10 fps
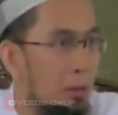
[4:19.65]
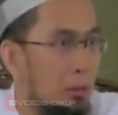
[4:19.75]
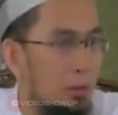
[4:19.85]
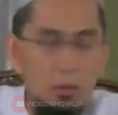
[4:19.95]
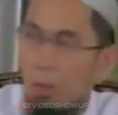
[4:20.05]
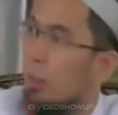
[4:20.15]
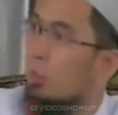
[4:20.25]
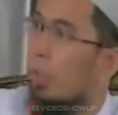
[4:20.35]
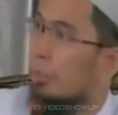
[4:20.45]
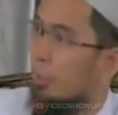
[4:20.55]
Quran surah
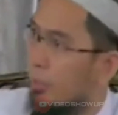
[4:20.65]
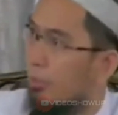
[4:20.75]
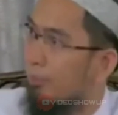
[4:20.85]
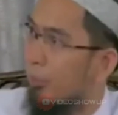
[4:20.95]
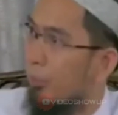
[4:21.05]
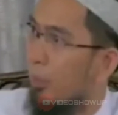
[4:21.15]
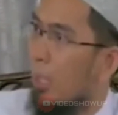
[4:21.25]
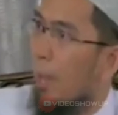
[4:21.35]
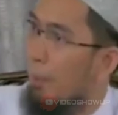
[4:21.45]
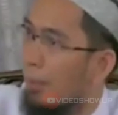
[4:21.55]
kedua ayat ke-60. Apa